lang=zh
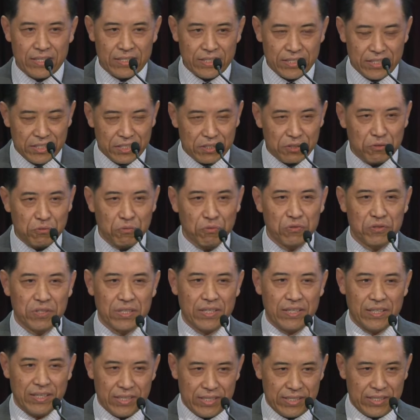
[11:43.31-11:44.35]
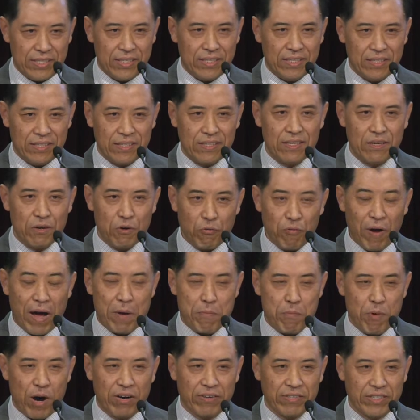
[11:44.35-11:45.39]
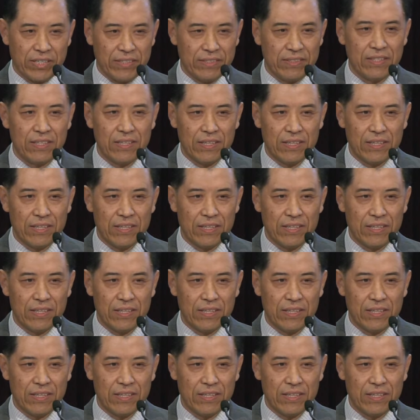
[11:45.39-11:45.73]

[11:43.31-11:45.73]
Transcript: 基督的那些外邦人